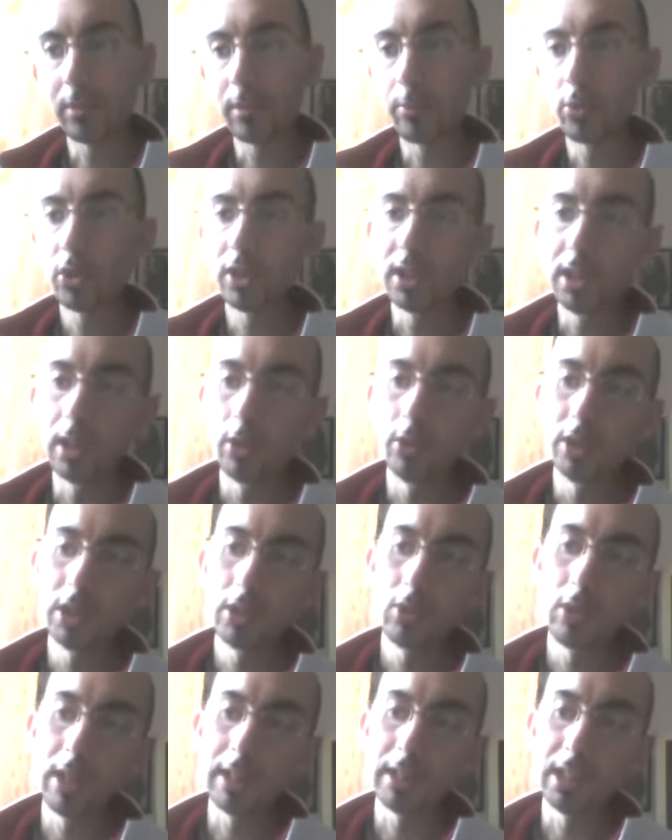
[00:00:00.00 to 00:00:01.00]
mia poesia l'ho
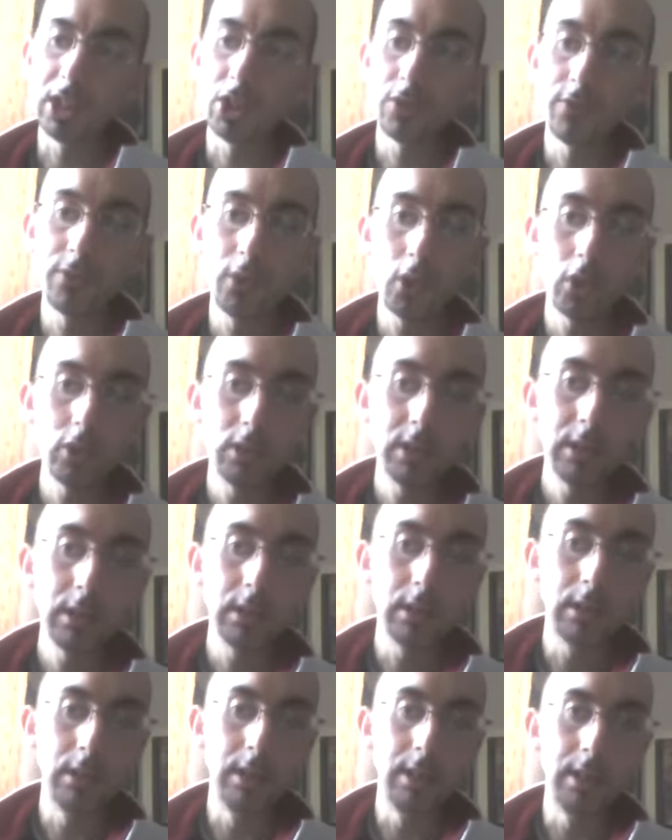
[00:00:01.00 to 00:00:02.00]
intitolata
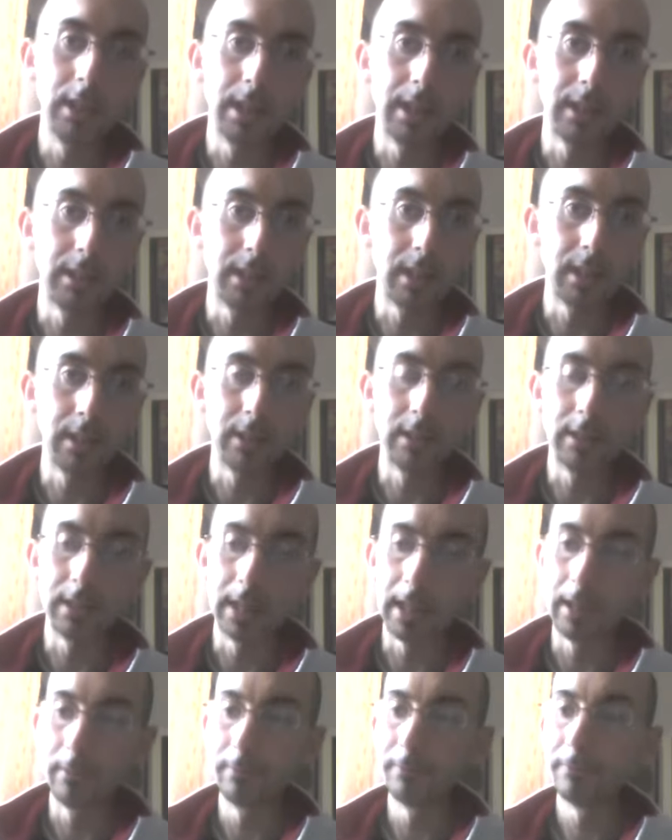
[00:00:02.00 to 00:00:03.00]
Sfondi di
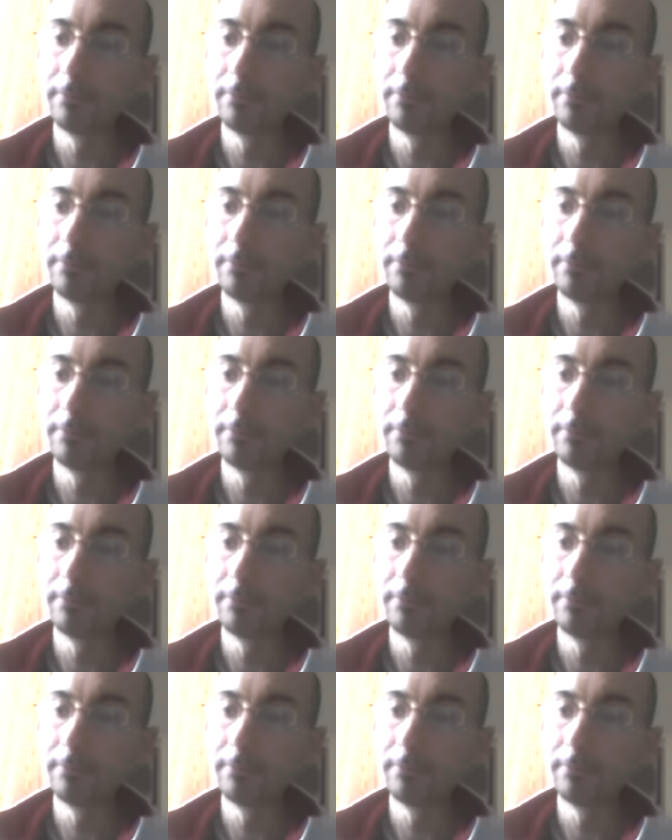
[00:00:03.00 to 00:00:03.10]
eternità.